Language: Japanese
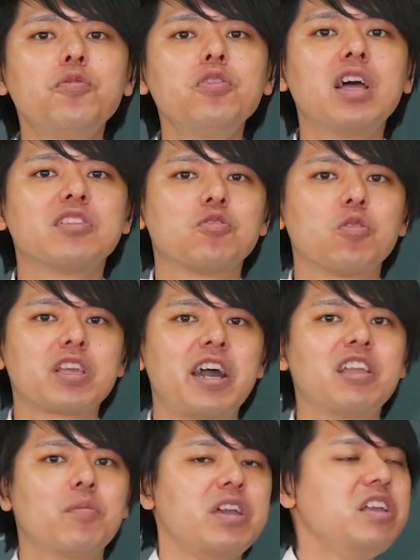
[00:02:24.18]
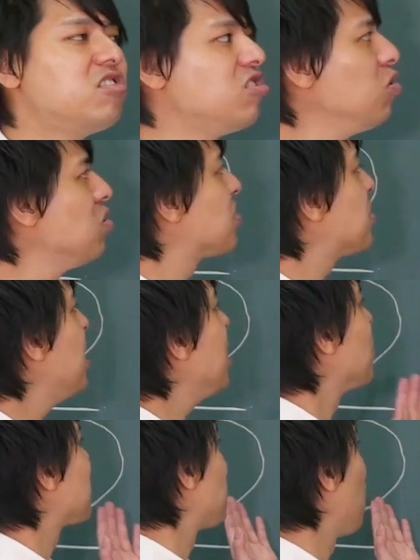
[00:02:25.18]
う風な状態でも一応
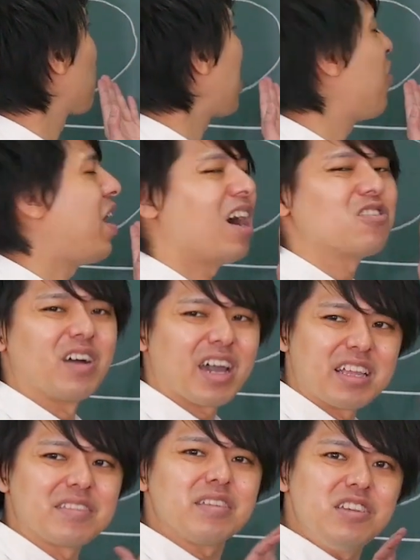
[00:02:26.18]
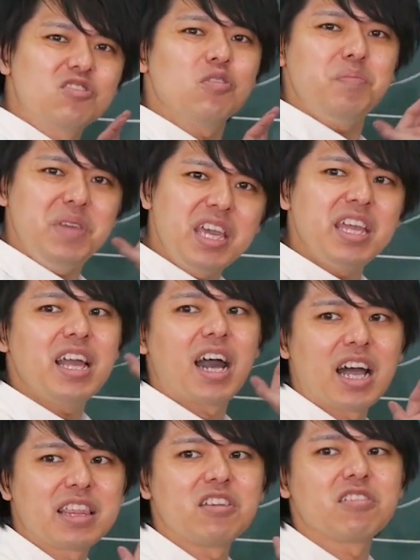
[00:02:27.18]
正の相関はあるわけです。一応右に
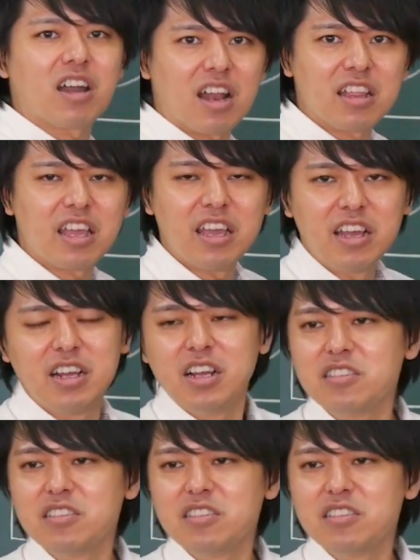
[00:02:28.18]
上がってるからね。